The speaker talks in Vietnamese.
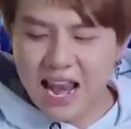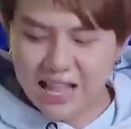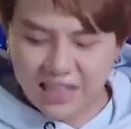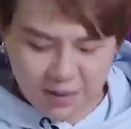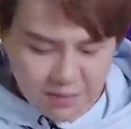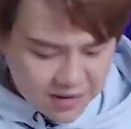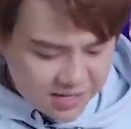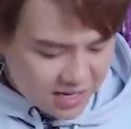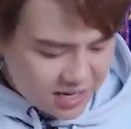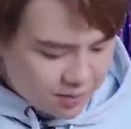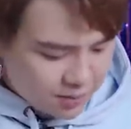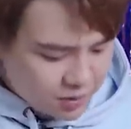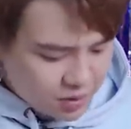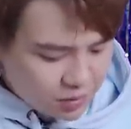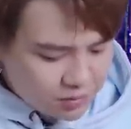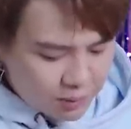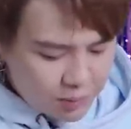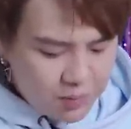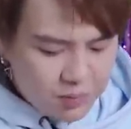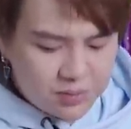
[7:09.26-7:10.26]
là tiếng heo xinh đang
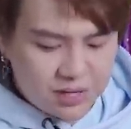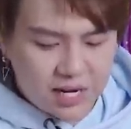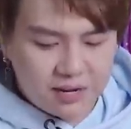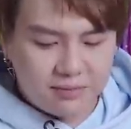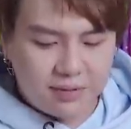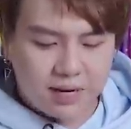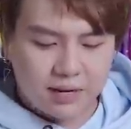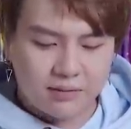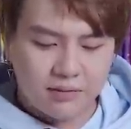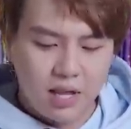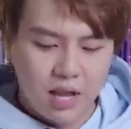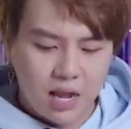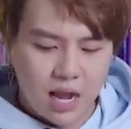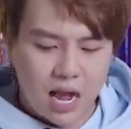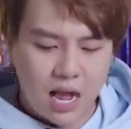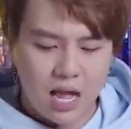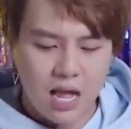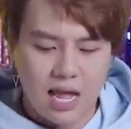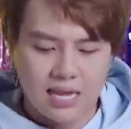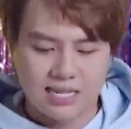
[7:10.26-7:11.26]
đường bóng nhìn vậy
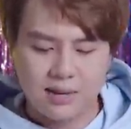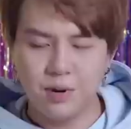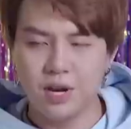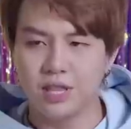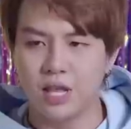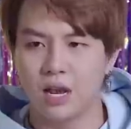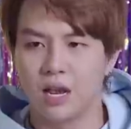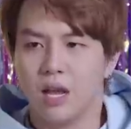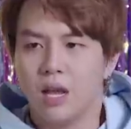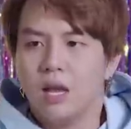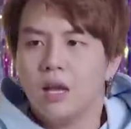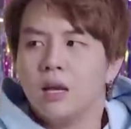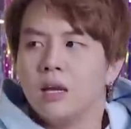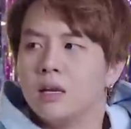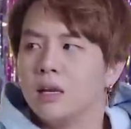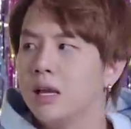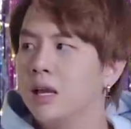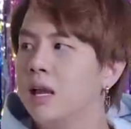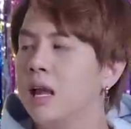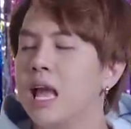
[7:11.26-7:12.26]
à sẽ bên tầng
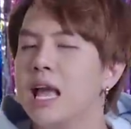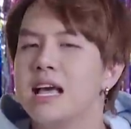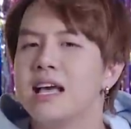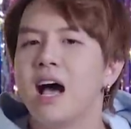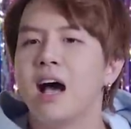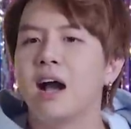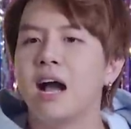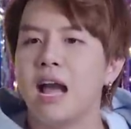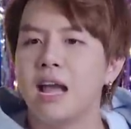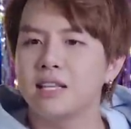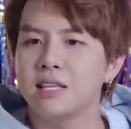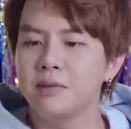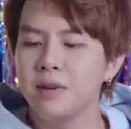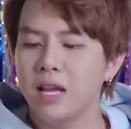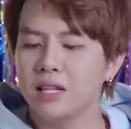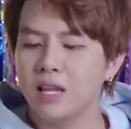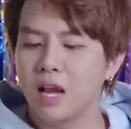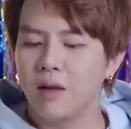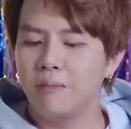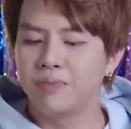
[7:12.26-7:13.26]
à sẽ bên
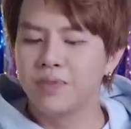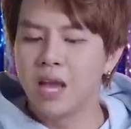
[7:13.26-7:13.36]
hai tầng